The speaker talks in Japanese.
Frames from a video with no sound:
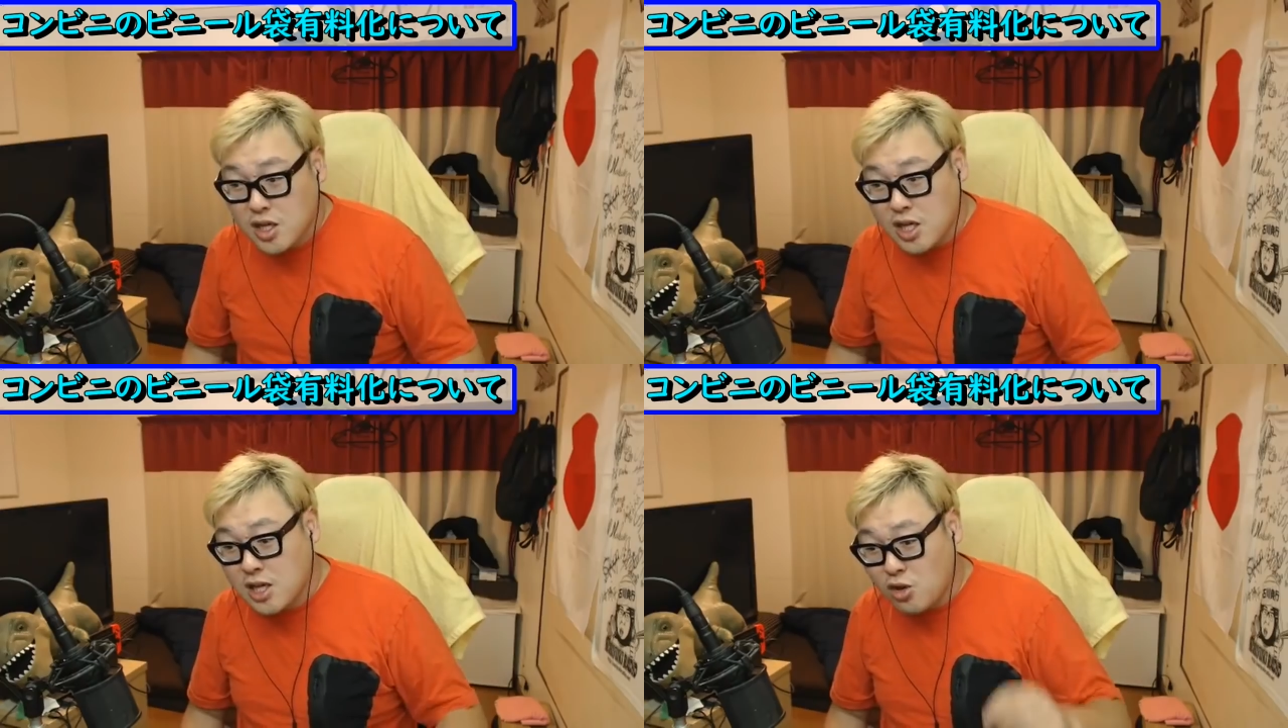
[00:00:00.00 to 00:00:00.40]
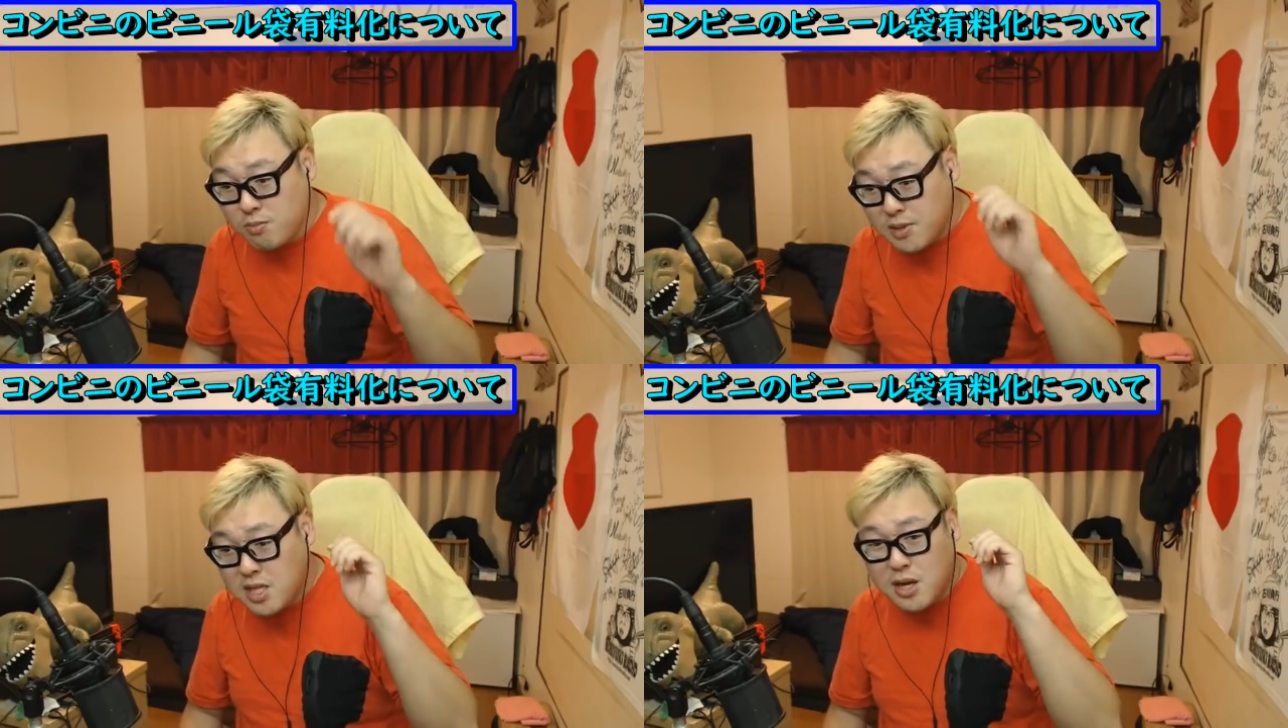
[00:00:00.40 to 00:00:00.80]
結
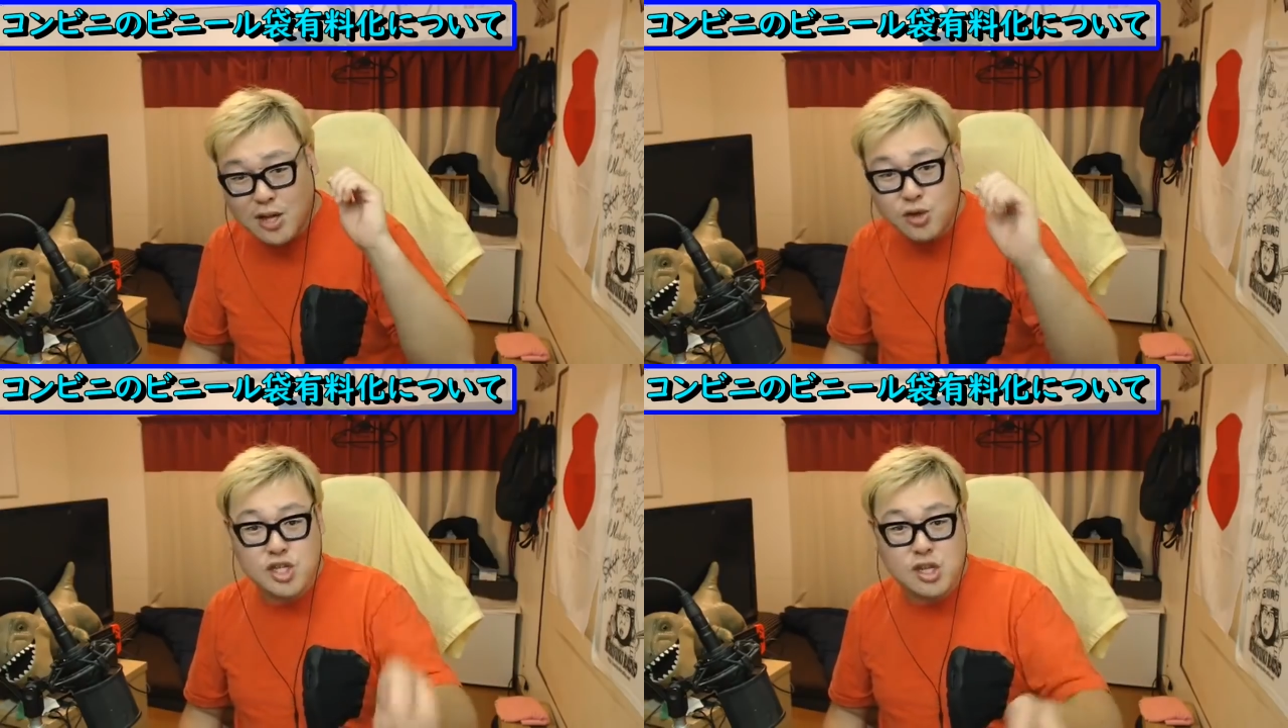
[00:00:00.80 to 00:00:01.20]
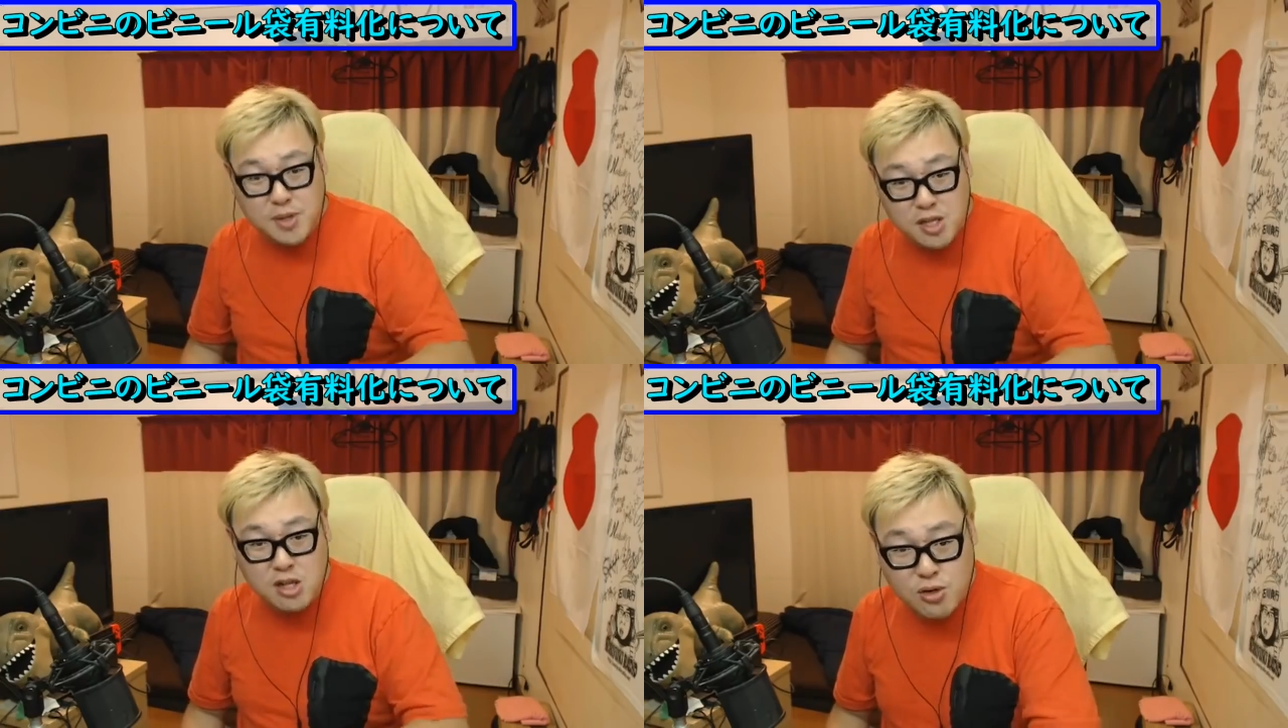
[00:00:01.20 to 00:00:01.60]
局みんな楽して
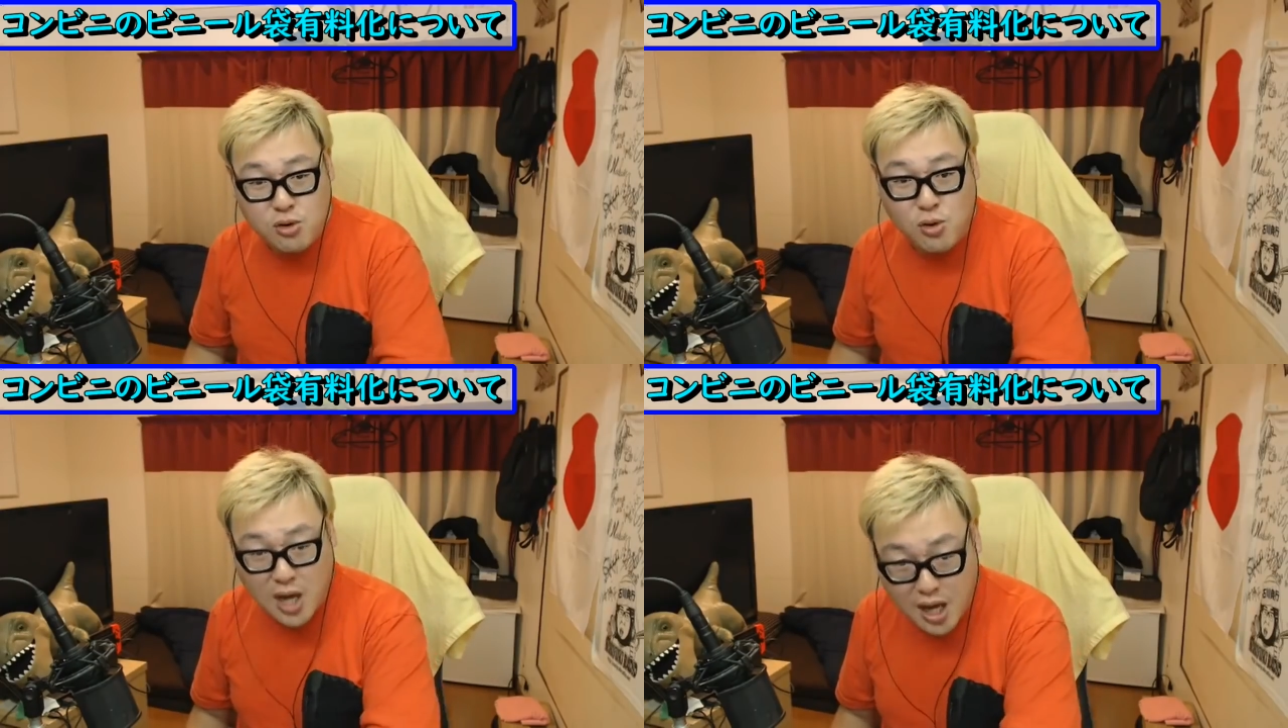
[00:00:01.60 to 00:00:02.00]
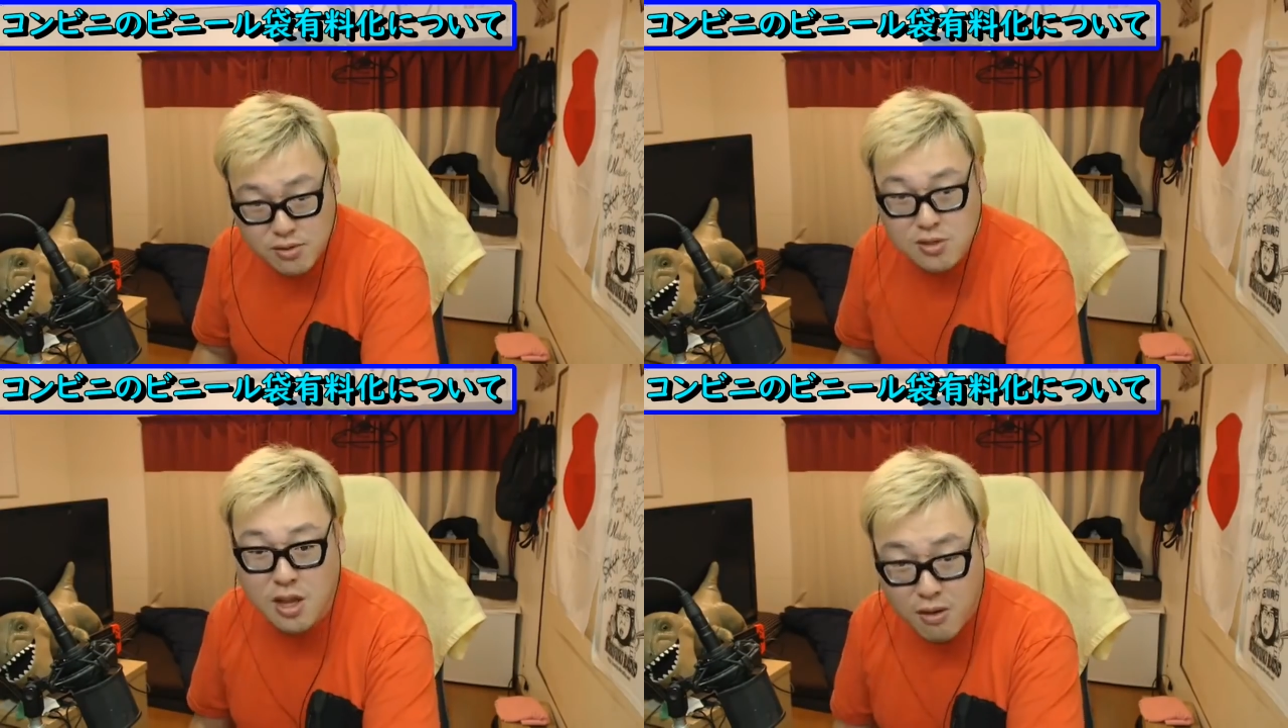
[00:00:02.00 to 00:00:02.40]
ビニール袋買
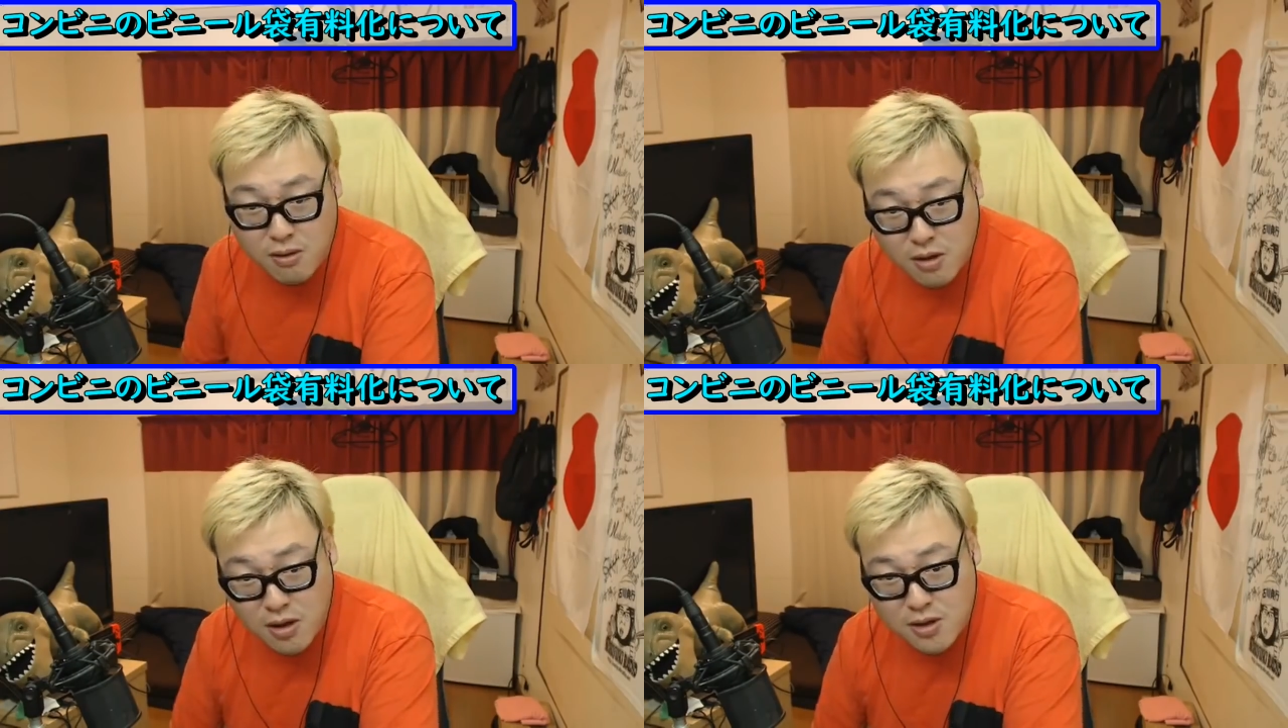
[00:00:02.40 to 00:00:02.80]
うんだよ。